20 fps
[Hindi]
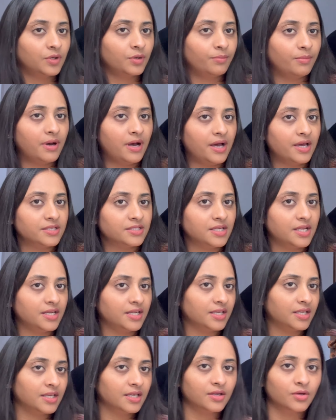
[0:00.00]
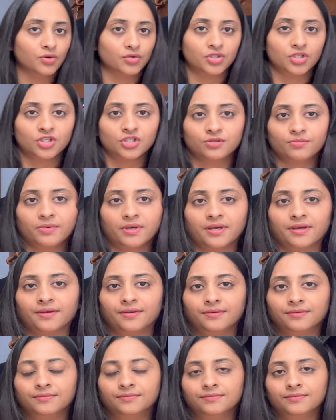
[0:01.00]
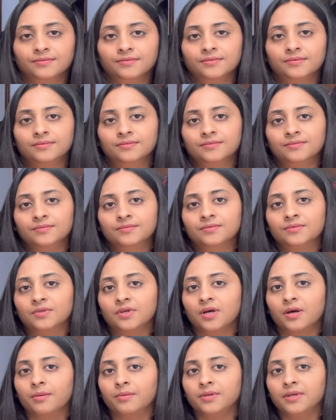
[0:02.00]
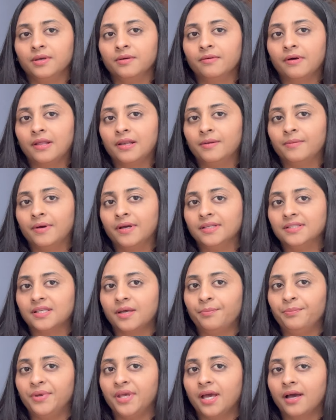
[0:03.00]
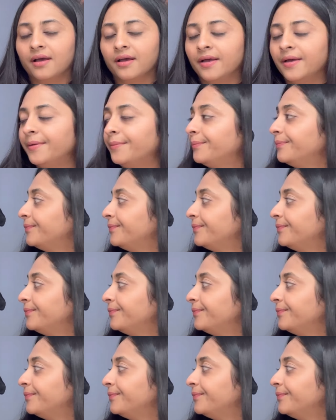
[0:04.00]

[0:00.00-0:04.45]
और बाहर जाने की कोशिश में है अब ये वाले भाई साहब भी आ गए